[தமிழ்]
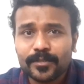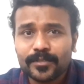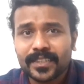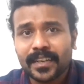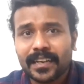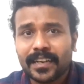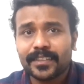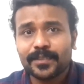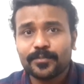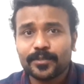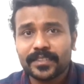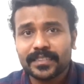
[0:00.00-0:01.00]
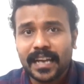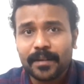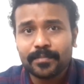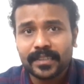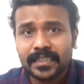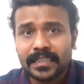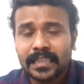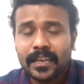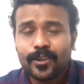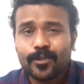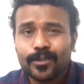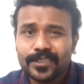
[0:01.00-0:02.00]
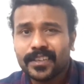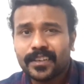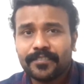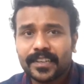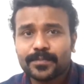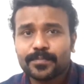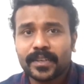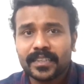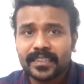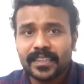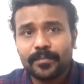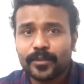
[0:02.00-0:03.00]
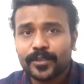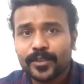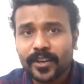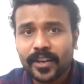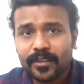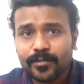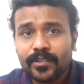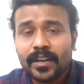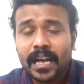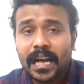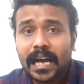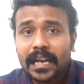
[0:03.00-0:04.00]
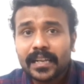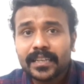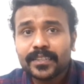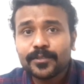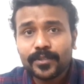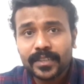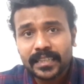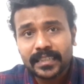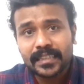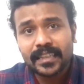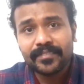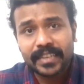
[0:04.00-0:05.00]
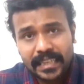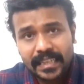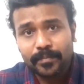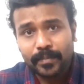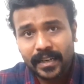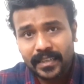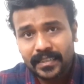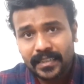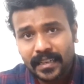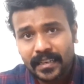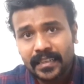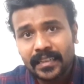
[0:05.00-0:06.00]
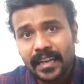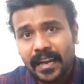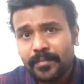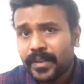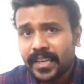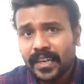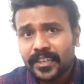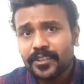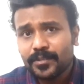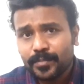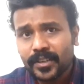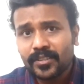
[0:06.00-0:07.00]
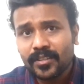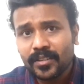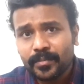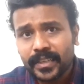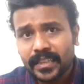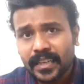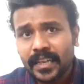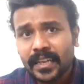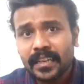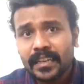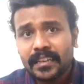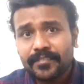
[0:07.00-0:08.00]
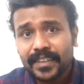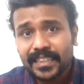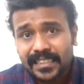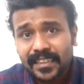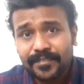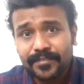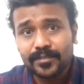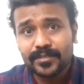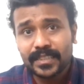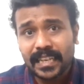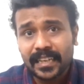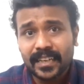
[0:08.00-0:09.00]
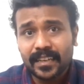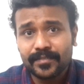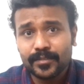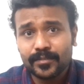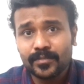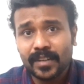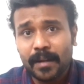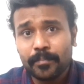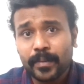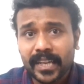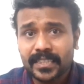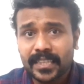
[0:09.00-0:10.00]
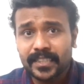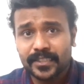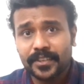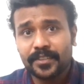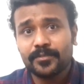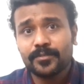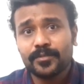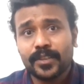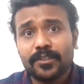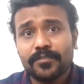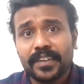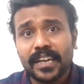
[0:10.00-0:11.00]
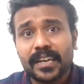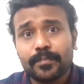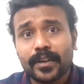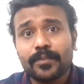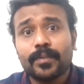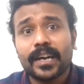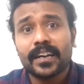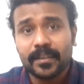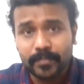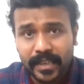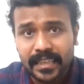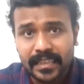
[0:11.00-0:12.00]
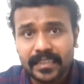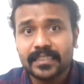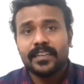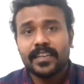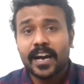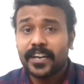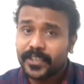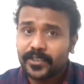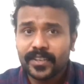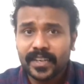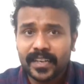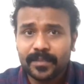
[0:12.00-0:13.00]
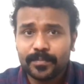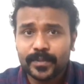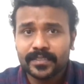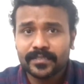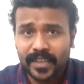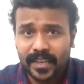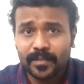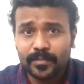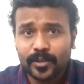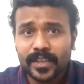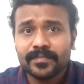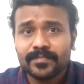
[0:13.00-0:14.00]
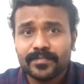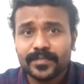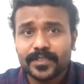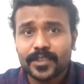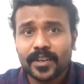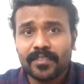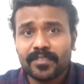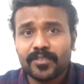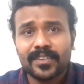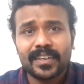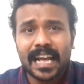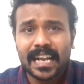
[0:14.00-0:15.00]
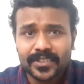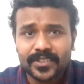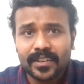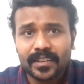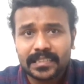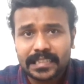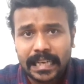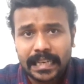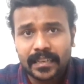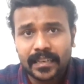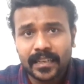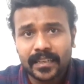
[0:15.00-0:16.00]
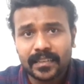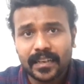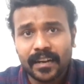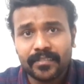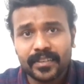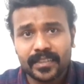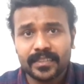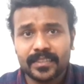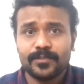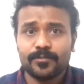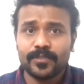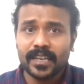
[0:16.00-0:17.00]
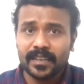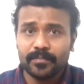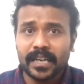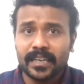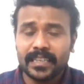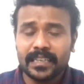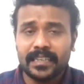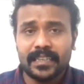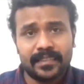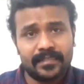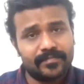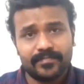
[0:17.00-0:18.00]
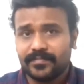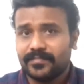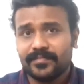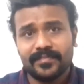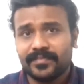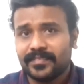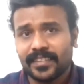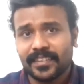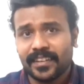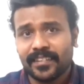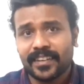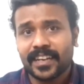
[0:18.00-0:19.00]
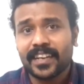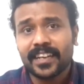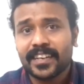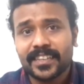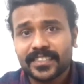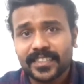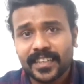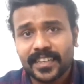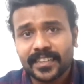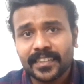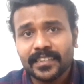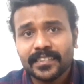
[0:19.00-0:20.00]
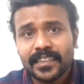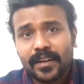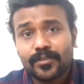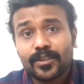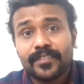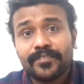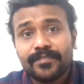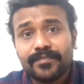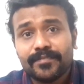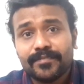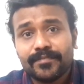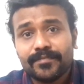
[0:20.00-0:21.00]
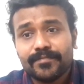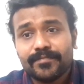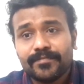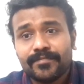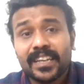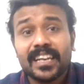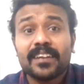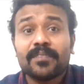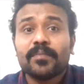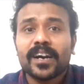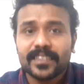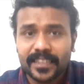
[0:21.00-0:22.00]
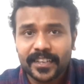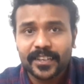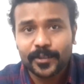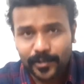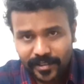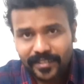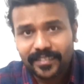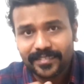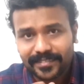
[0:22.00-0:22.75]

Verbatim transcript: சமோசா எல்லாத்தையும் போயிட்டு சாப்பிட்டு கொஞ்சம் ரிஃப்ரெஷ் பண்ணிட்டு திருப்பி வந்து உட்காருவோம் ஆனால் இது ஓடிடியில் வீட்டில் பார்க்குறதுனால அப்படியே கண்டினியூ பண்ணோம் அப்படின்னா ஃபர்ஸ்ட் ஹாஃபுக்கும் செகண்ட் ஹாஃபுக்கும் அப்படியே சேஞ்ச் தெரியும் ஏதோ வேறு படம் பார்க்குற மாதிரி இருக்குது நானியோட நடிப்பு வழக்கம் போல் ஸோ அவரோட நேச்சுரல் ஸ்டைலில் அவருக்குன்னு உண்டான பாணியிலேயே அவர் நல்லா நடிச்சிருக்காரு அவரோட வில்லன் மாதிரி ரோல்